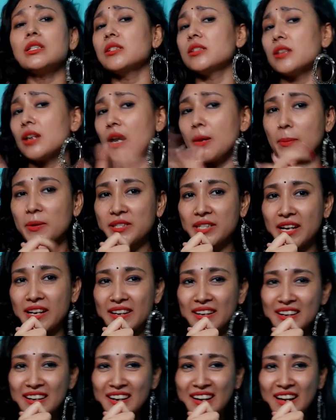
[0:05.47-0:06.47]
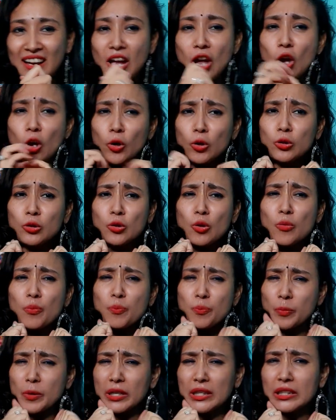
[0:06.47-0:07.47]
सी जगह पर जाने का खुद को
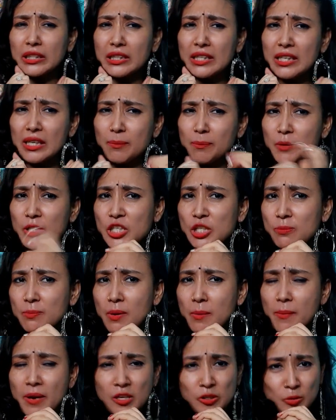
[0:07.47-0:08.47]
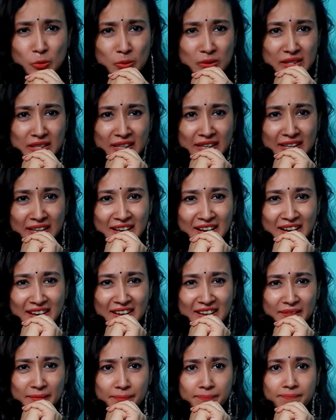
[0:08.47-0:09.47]
प्रकृति के बीच में महसूस करने का
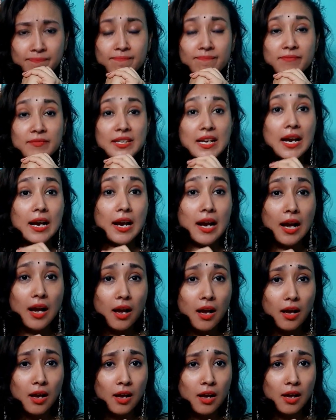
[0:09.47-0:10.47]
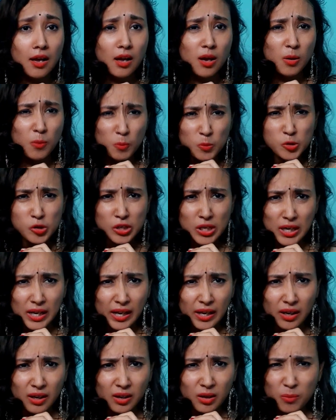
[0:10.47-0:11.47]
क्या कहा मुश्किल है
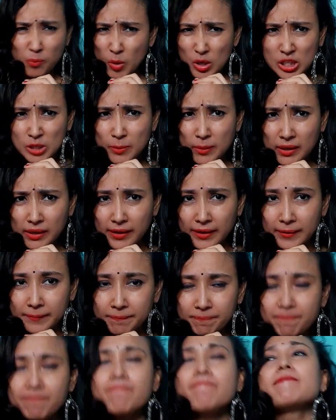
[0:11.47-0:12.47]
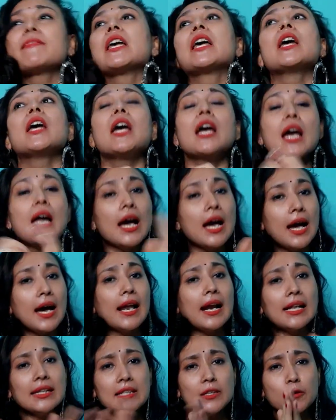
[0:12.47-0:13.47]
पॉसिबल नहीं
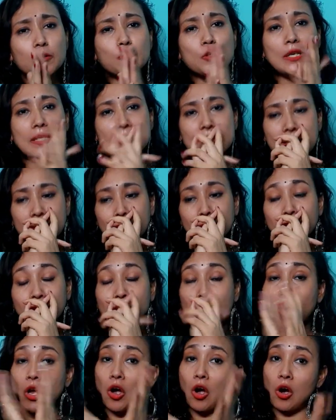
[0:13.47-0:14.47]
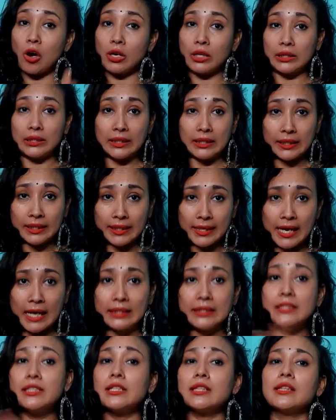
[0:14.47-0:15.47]
हालात ही कुछ ऐसे हैं और दिल्ली की
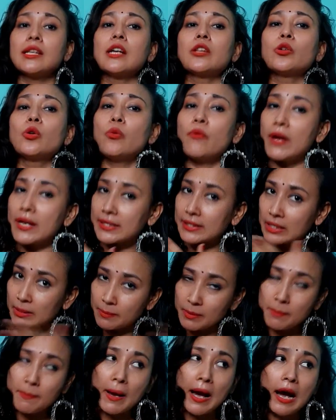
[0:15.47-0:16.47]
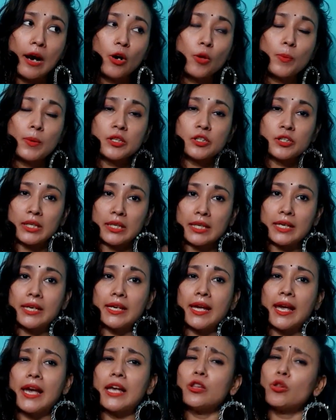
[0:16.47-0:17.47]
आधी जनता तो वैसे भी पहाड़ों पर चली गई
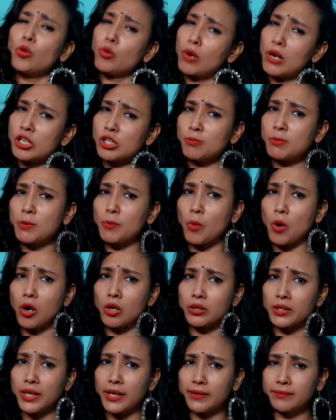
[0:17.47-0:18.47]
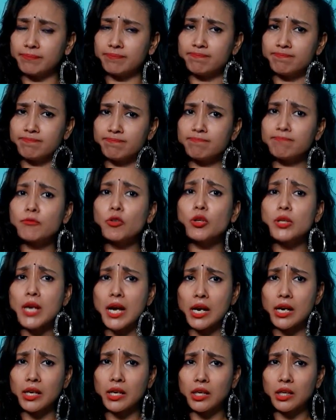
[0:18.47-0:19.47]
है तो रश भी बहुत है तो क्या
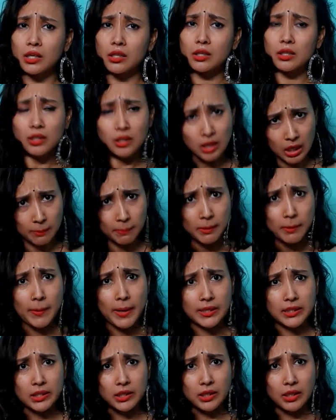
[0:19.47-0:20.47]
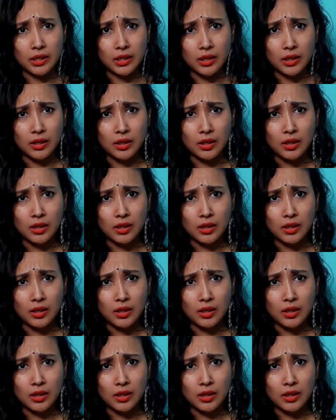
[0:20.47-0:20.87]
करें घर पर बैठे रहे